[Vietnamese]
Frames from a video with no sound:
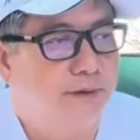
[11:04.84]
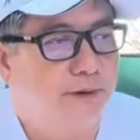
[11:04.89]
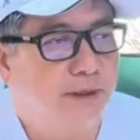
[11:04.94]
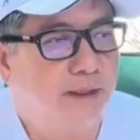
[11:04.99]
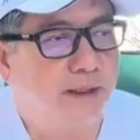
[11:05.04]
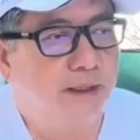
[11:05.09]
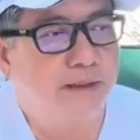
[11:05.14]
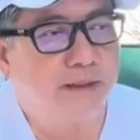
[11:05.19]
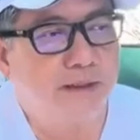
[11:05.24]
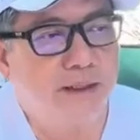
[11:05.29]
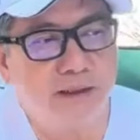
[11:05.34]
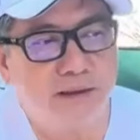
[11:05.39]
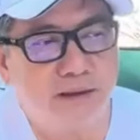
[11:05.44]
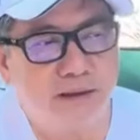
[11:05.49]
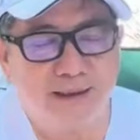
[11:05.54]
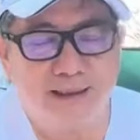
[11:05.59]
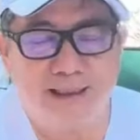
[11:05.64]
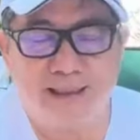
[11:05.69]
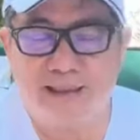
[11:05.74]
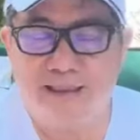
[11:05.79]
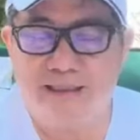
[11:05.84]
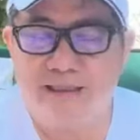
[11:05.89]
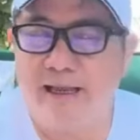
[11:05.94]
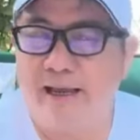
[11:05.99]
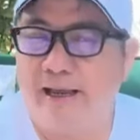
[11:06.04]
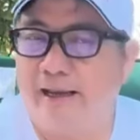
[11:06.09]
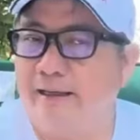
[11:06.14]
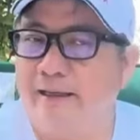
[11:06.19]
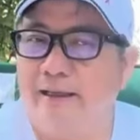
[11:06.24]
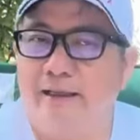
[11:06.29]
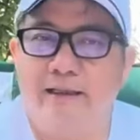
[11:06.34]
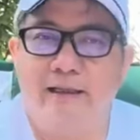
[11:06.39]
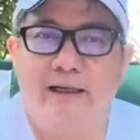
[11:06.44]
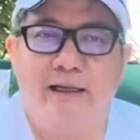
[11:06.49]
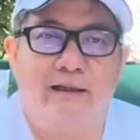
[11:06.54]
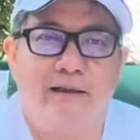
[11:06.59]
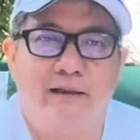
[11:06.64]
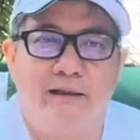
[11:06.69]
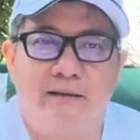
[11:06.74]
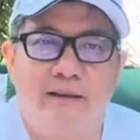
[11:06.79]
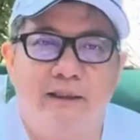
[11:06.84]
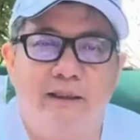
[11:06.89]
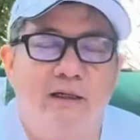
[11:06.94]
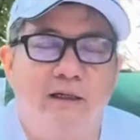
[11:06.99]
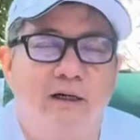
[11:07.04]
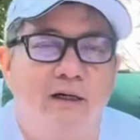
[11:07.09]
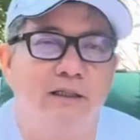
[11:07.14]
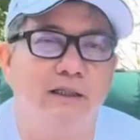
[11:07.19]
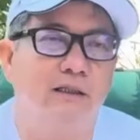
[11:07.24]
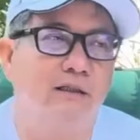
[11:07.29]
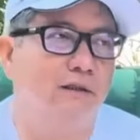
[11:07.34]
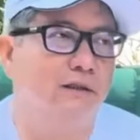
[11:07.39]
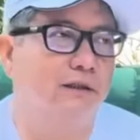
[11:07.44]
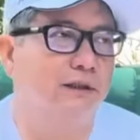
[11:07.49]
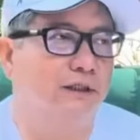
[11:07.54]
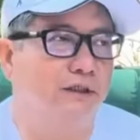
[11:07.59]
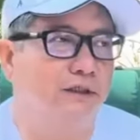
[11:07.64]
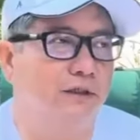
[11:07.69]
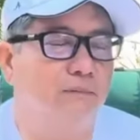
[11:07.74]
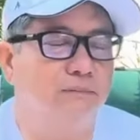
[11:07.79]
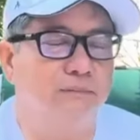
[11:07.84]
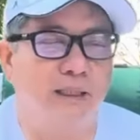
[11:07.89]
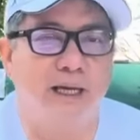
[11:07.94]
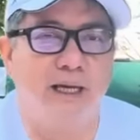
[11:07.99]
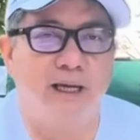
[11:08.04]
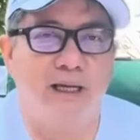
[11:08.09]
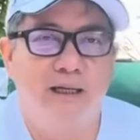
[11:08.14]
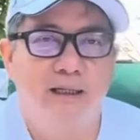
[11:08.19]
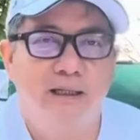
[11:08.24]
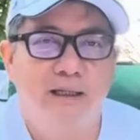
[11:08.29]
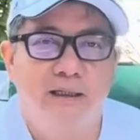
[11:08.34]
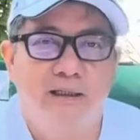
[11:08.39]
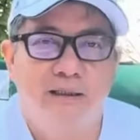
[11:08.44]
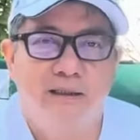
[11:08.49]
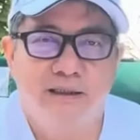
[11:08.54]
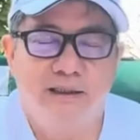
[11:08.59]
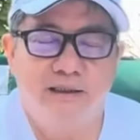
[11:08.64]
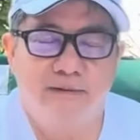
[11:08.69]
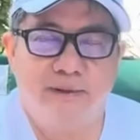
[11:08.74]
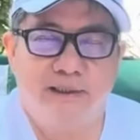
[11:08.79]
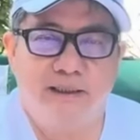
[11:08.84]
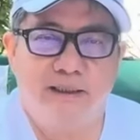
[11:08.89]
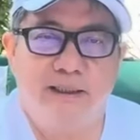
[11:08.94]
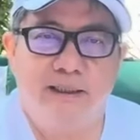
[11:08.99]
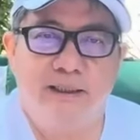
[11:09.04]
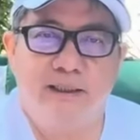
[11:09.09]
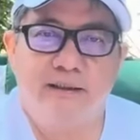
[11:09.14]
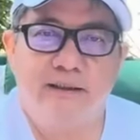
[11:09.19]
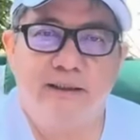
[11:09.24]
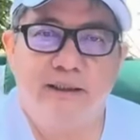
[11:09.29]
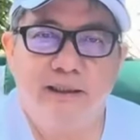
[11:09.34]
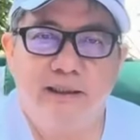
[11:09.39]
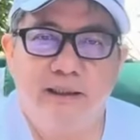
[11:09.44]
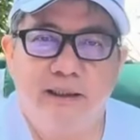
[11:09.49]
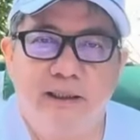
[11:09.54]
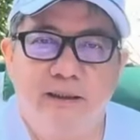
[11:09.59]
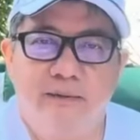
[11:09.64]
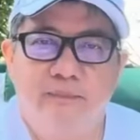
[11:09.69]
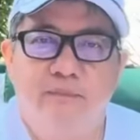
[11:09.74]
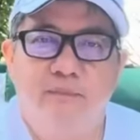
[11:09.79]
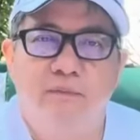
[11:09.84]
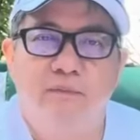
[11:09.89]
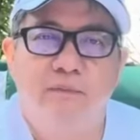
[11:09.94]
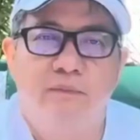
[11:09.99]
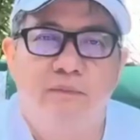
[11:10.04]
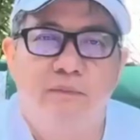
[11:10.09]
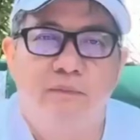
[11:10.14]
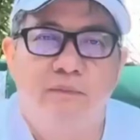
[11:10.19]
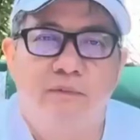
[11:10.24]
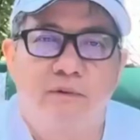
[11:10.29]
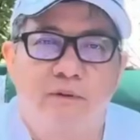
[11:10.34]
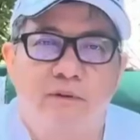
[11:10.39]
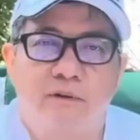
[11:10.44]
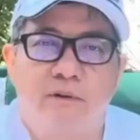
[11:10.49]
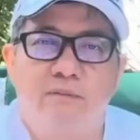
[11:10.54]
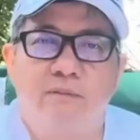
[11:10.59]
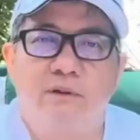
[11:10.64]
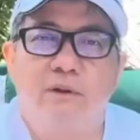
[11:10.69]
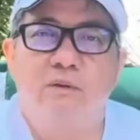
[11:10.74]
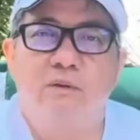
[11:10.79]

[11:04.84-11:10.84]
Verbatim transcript: địa tiên có cái dạng cả ngàn địa tiên, họ như con người chúng ta, nhưng mà địa tiên á, cũng có